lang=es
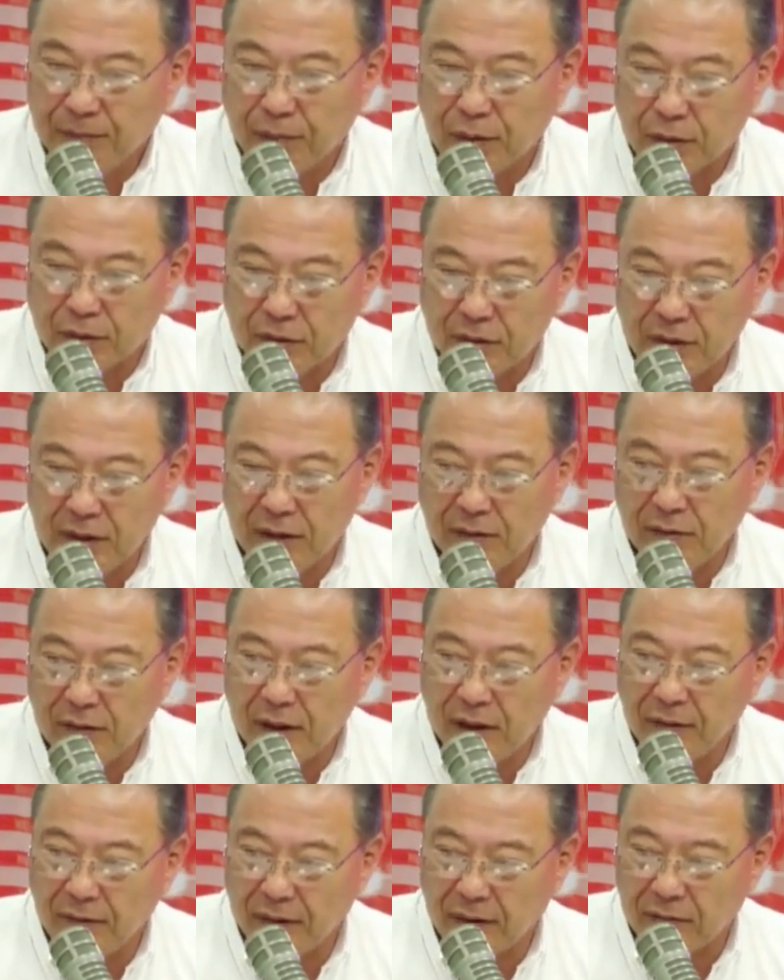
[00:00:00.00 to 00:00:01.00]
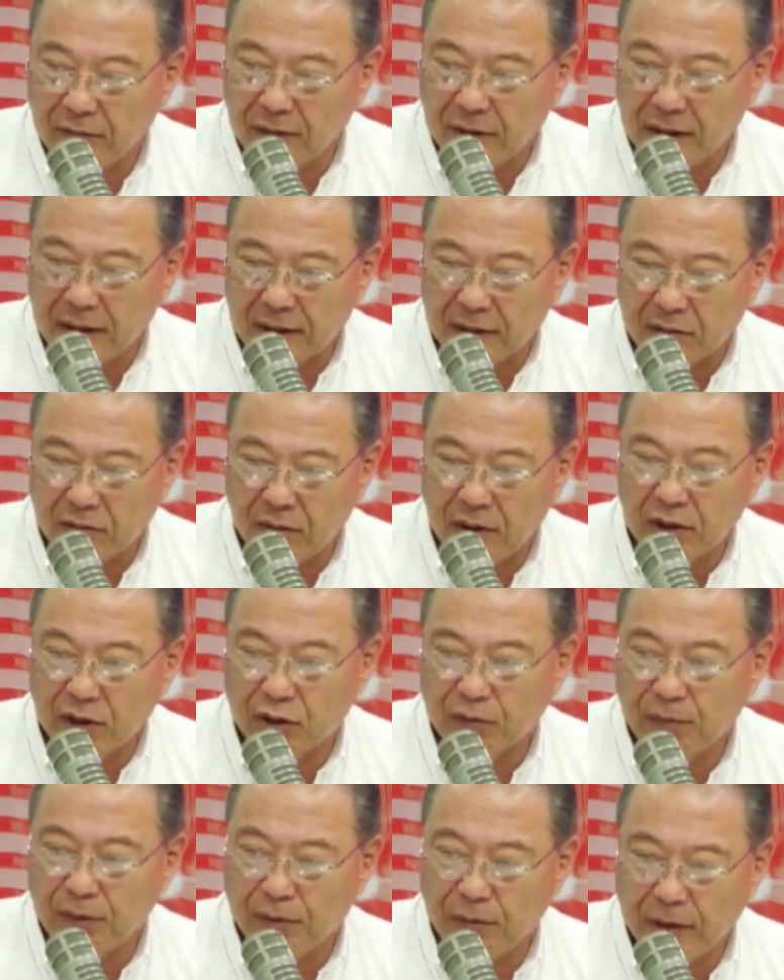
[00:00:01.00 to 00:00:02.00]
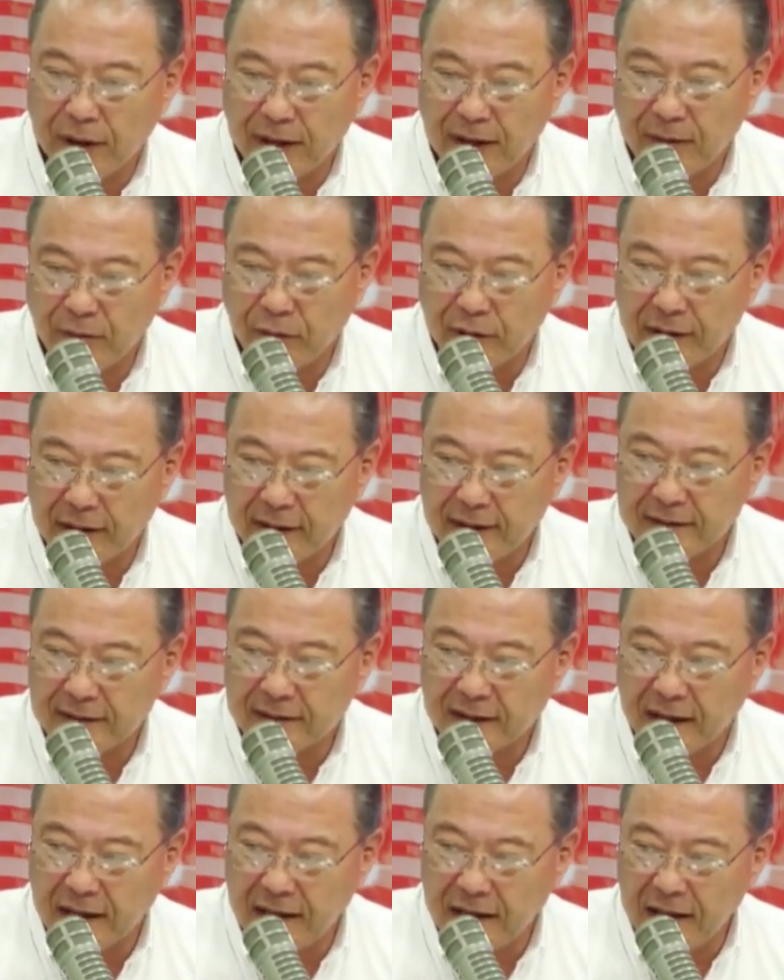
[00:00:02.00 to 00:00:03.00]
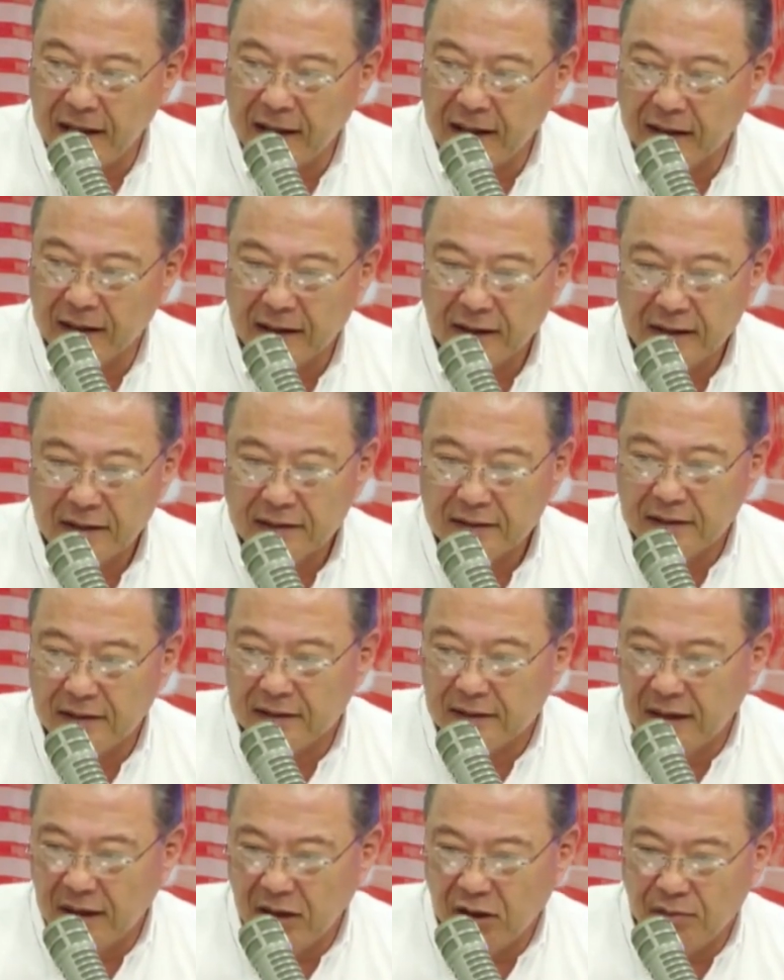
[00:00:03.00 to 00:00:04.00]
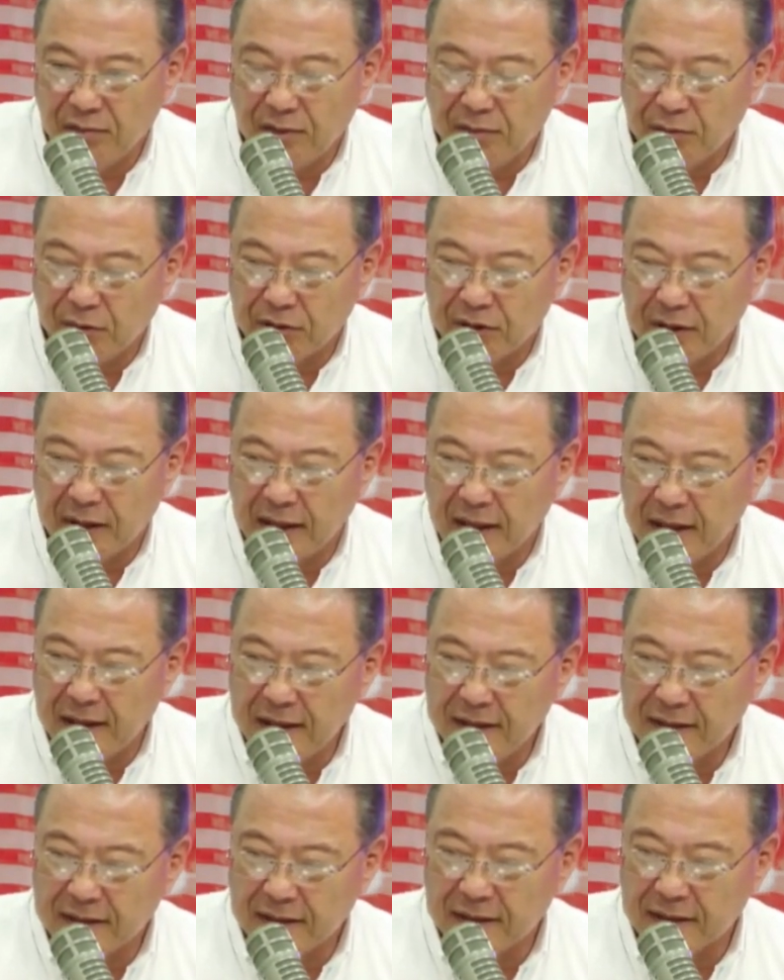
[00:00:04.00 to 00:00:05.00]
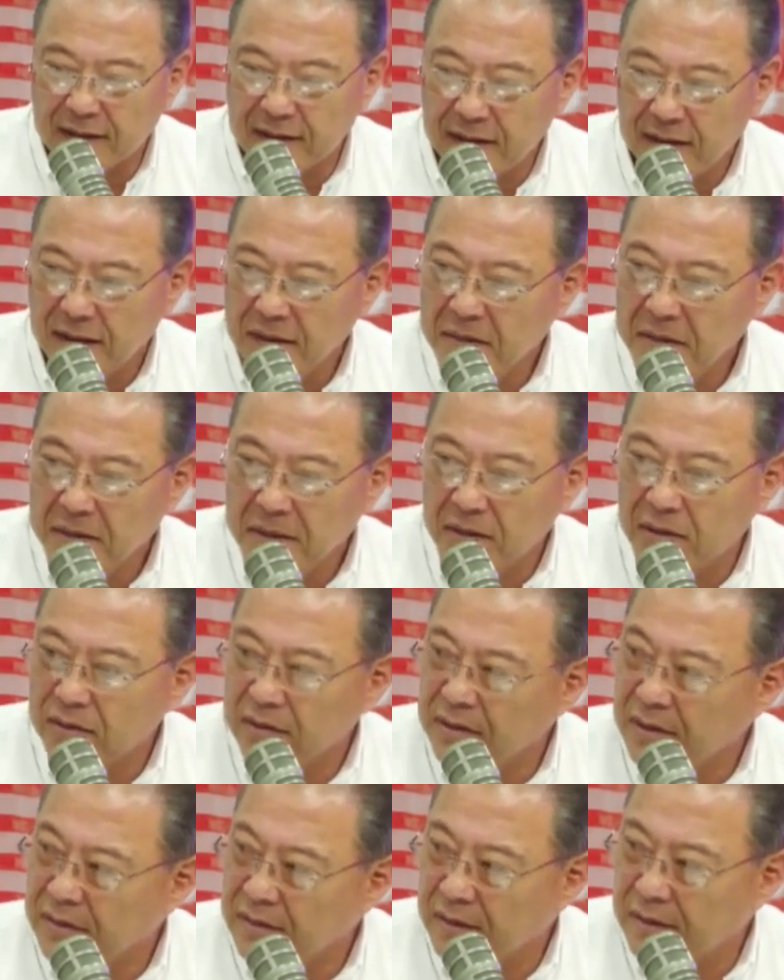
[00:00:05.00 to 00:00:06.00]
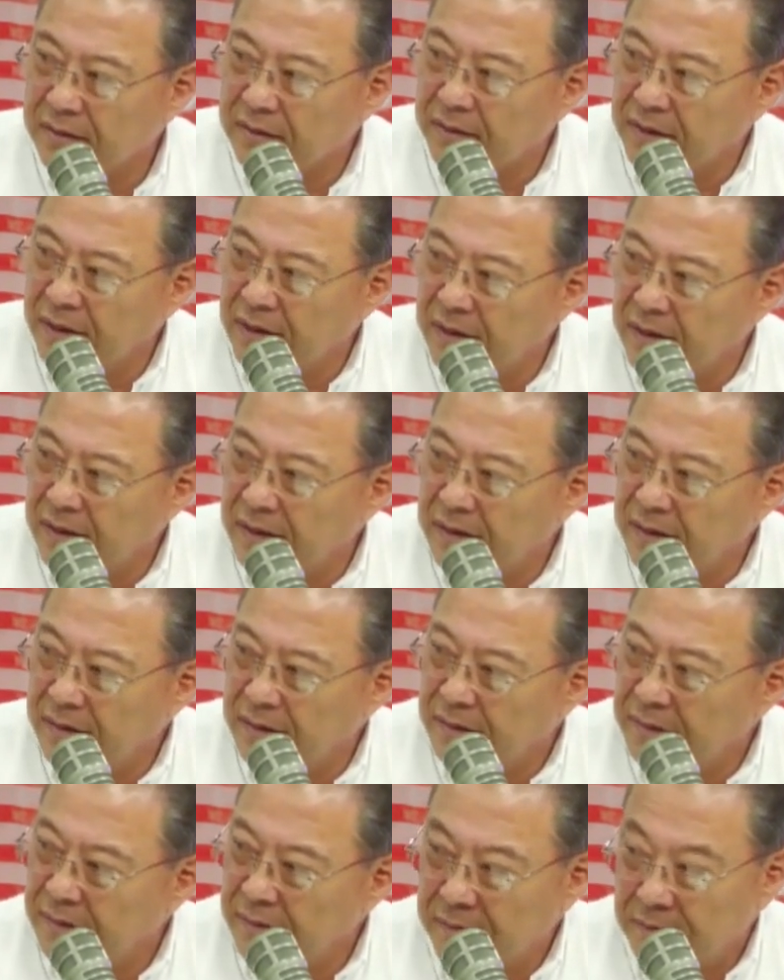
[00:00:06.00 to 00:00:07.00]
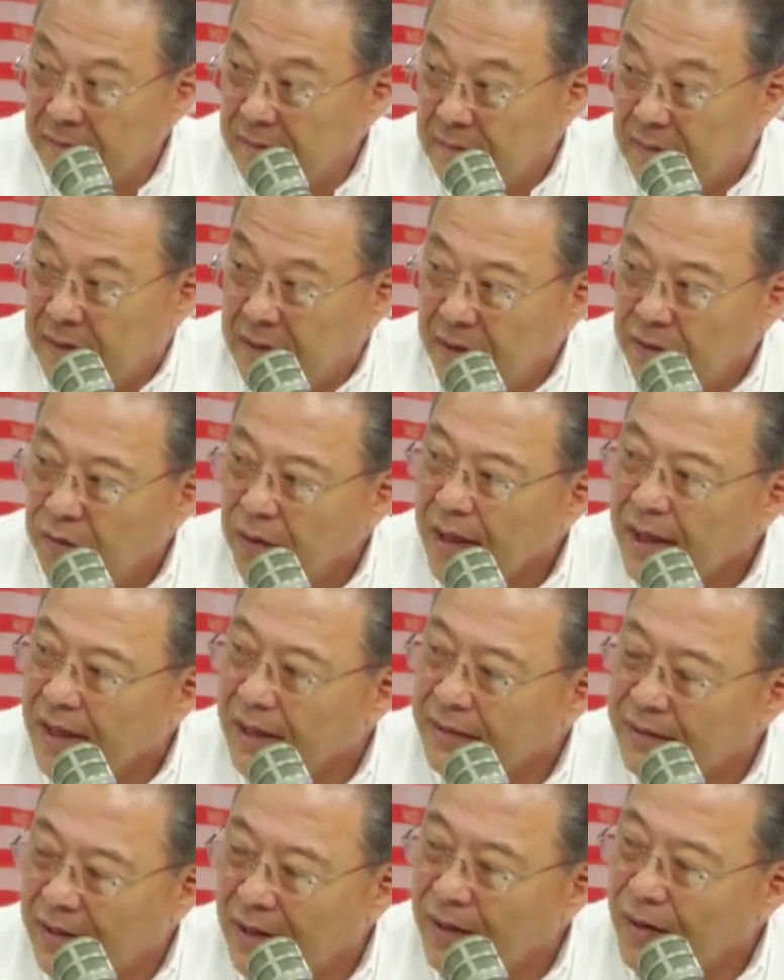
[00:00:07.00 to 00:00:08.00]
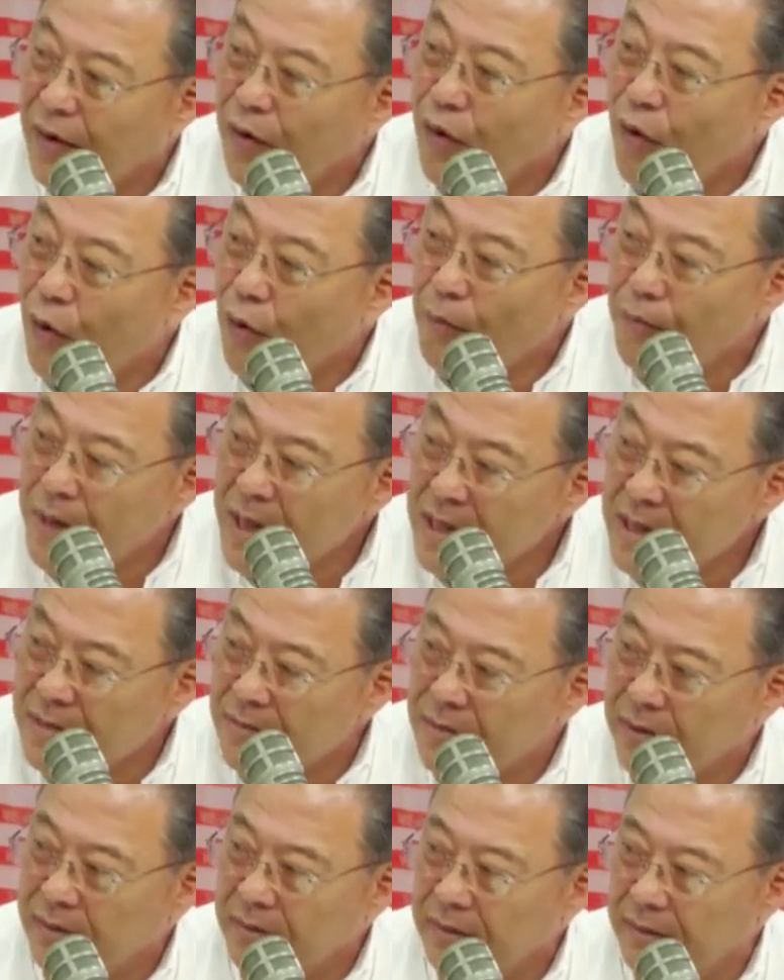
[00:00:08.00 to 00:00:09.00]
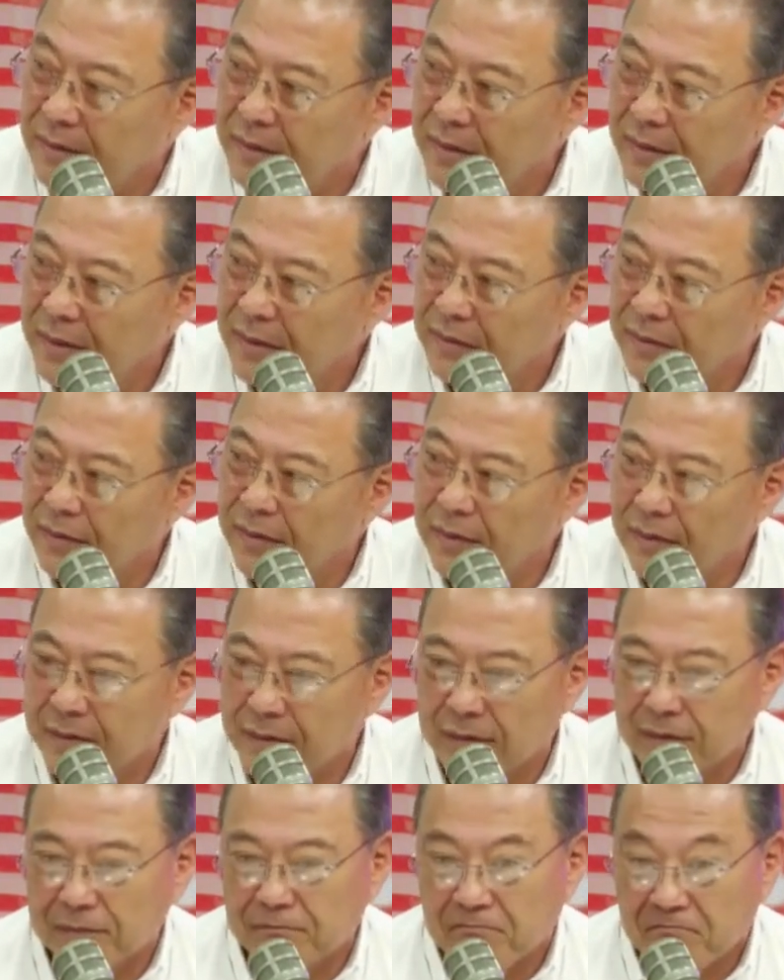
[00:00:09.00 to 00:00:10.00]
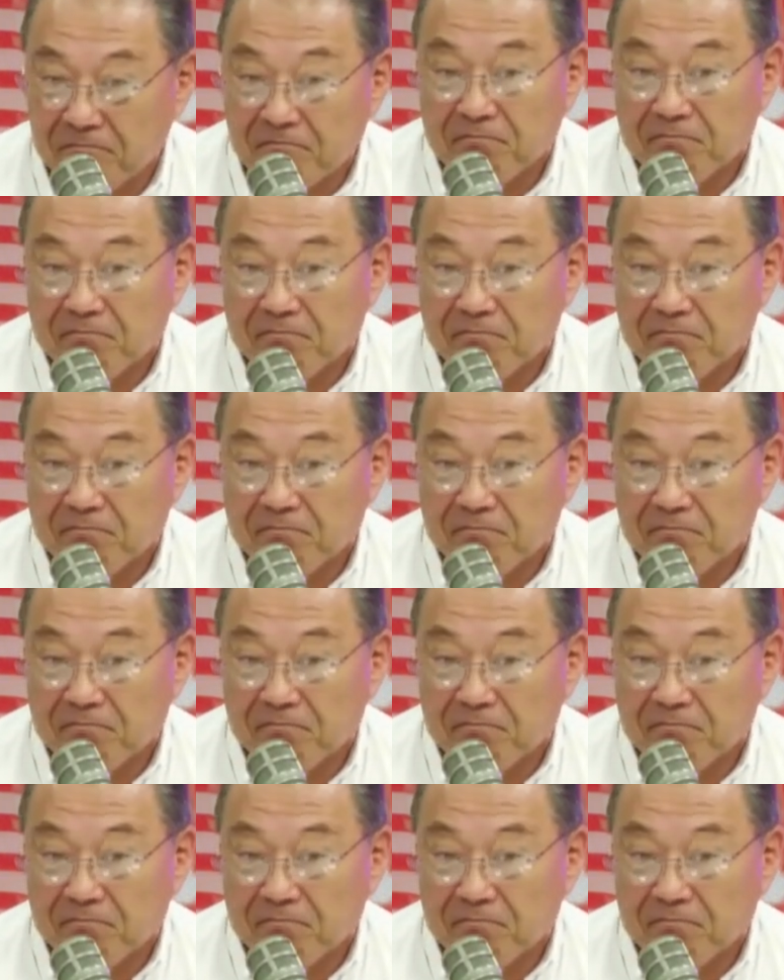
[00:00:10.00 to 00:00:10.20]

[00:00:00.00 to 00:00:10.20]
por dónde voy a evacuar, cuánto me voy a demorar en salir, si tengo mi mochila lista, ¿sí? entonces, este, si no, si no hago lo mínimo, entonces...